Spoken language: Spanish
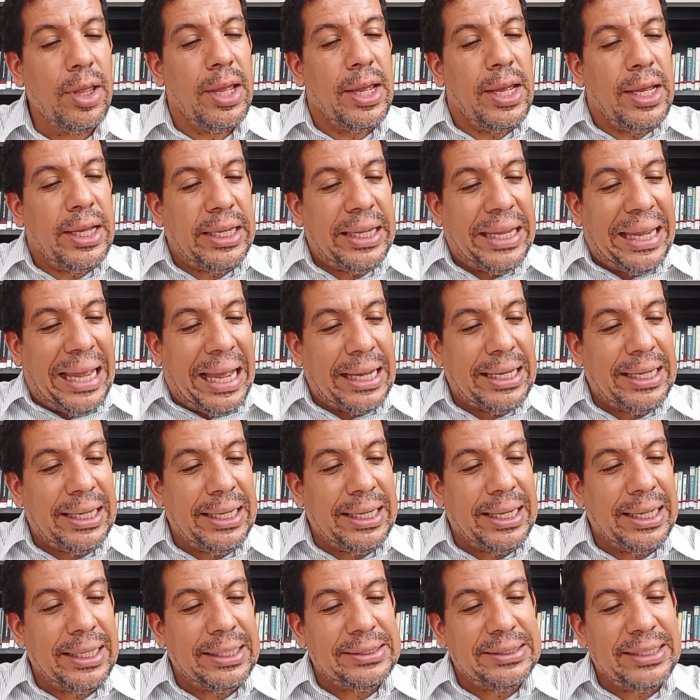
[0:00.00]
Y aquí
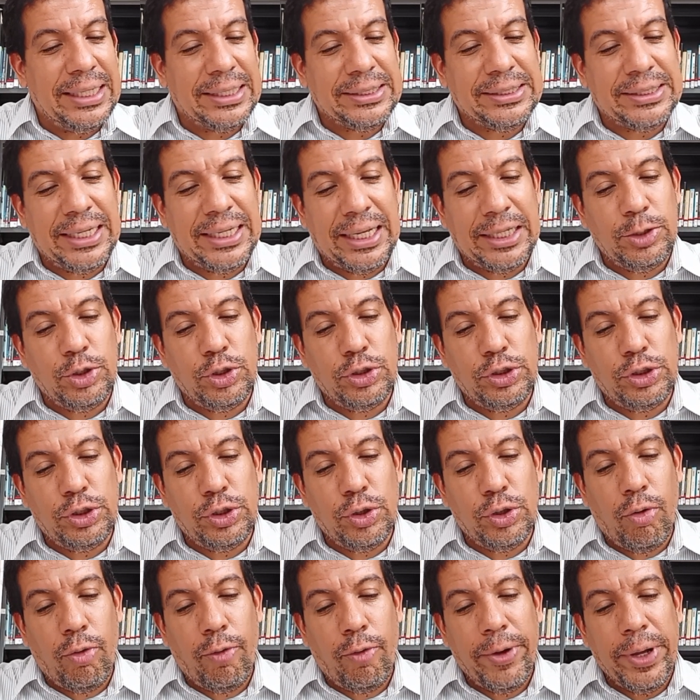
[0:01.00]
que desde hace años
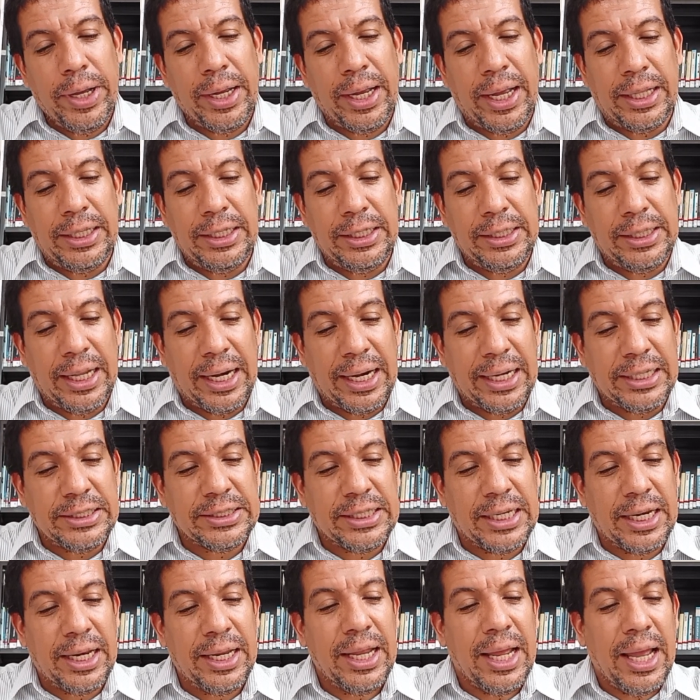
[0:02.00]
yo, geni
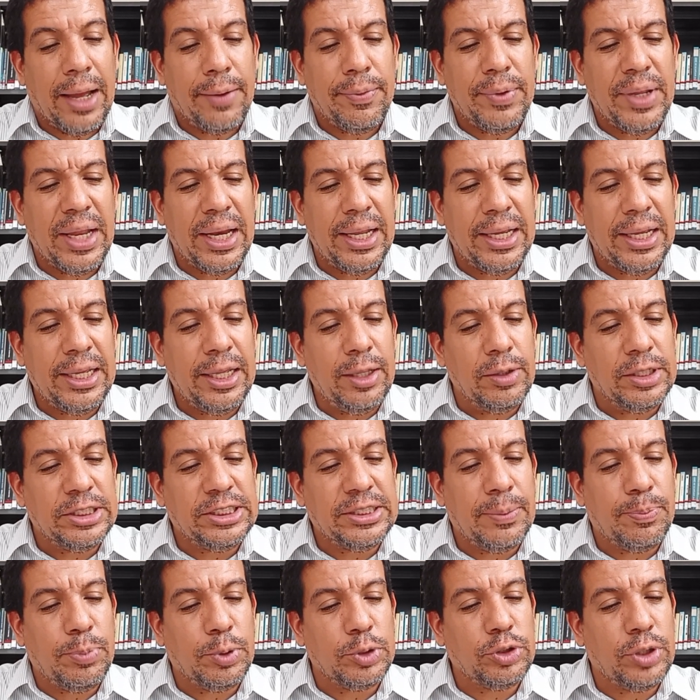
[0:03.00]
terrestre, había elegido este
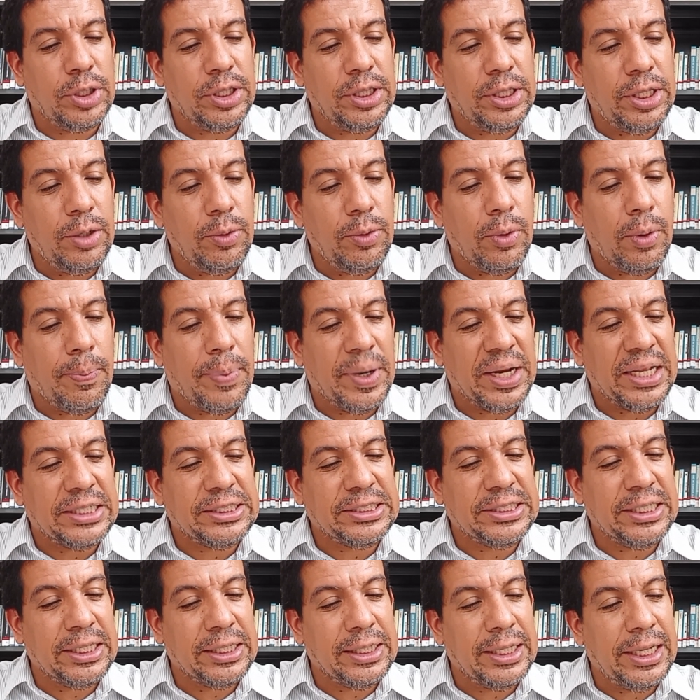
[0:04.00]
pozo antiguo para
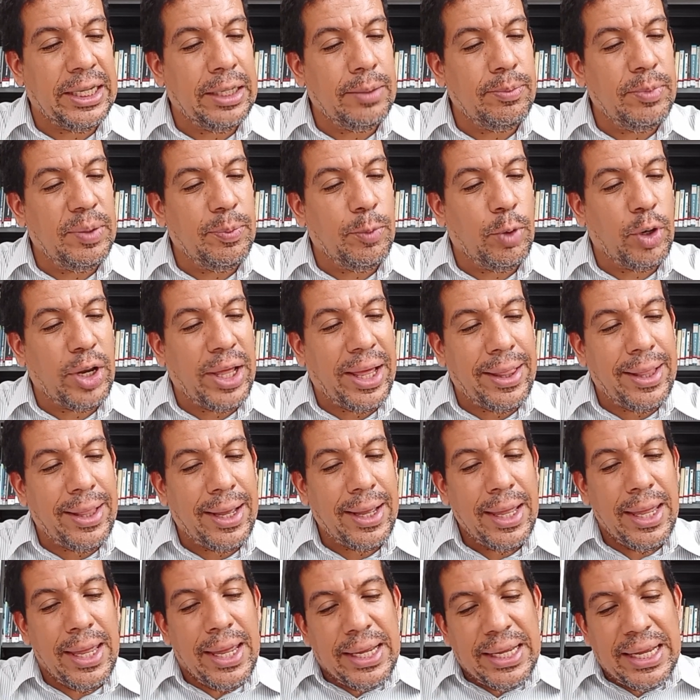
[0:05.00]
hacer de él mi morada,
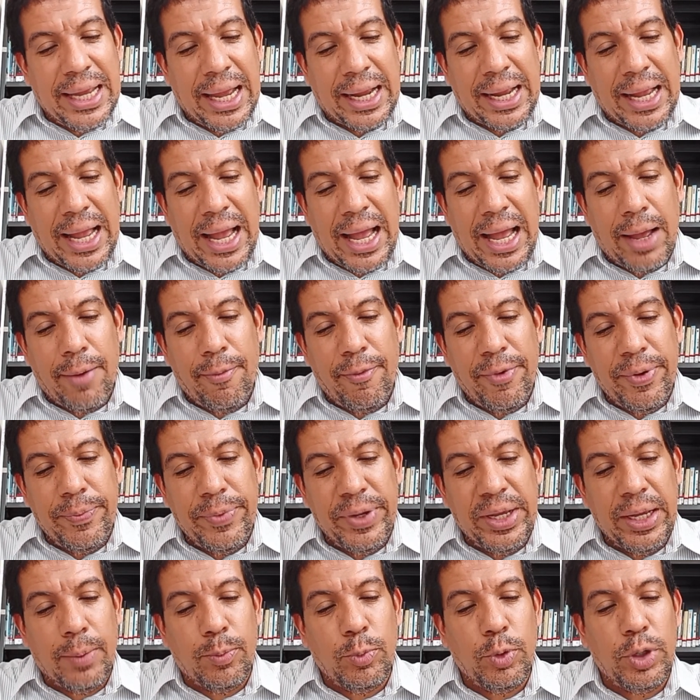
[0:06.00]
y acá
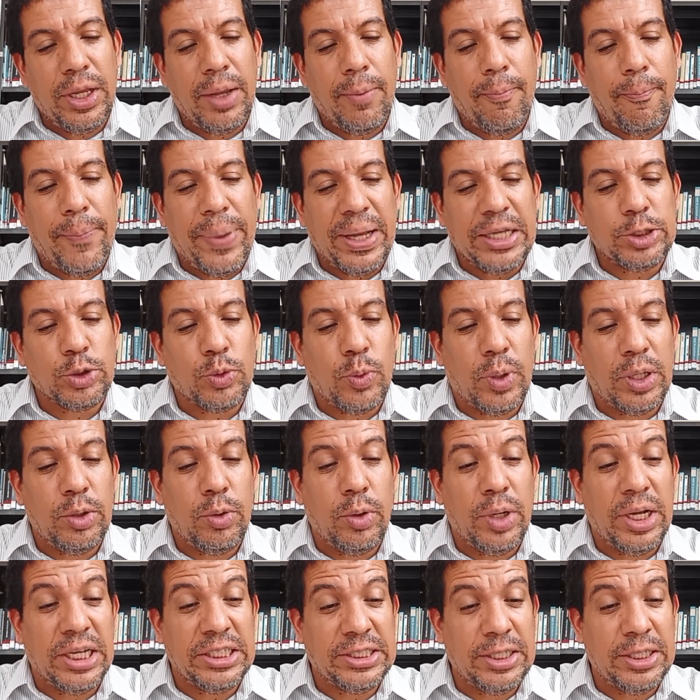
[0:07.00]
vivía muy en paz cuando
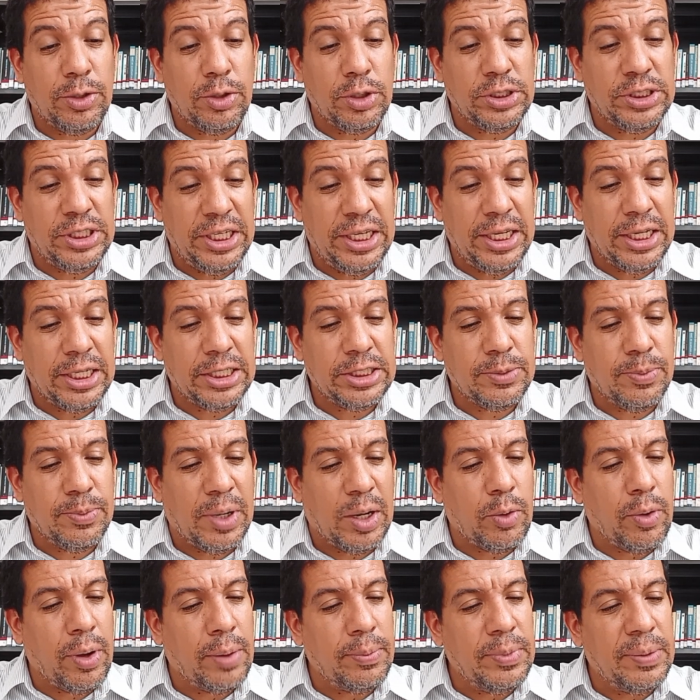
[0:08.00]
hace dos días
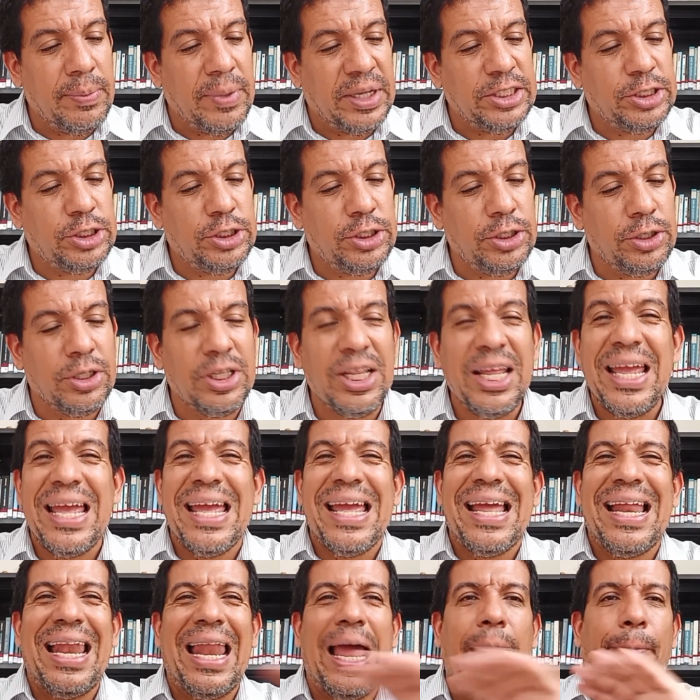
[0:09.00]
bajó a mi mansión
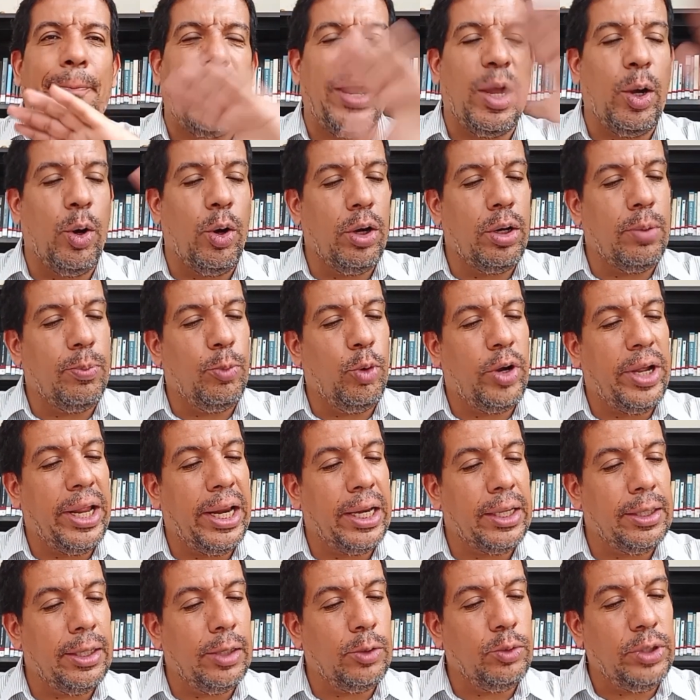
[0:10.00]
la peor mujer
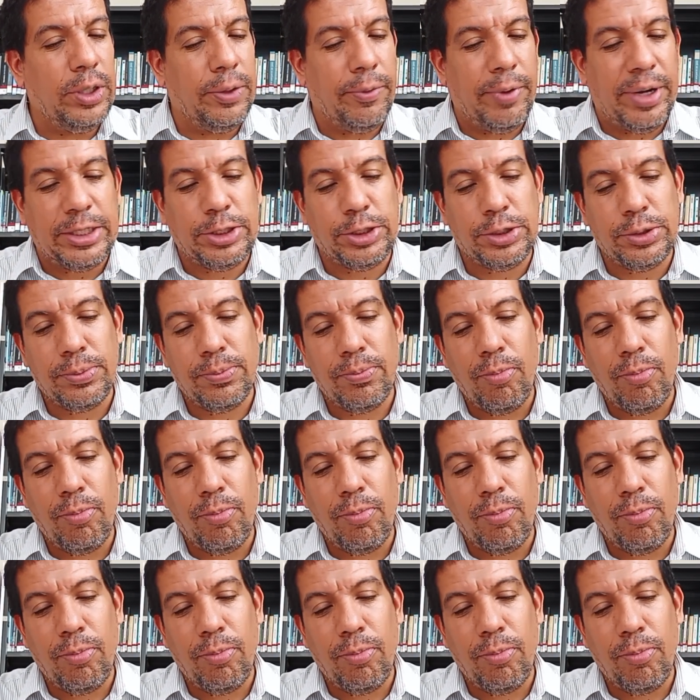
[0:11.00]
del universo.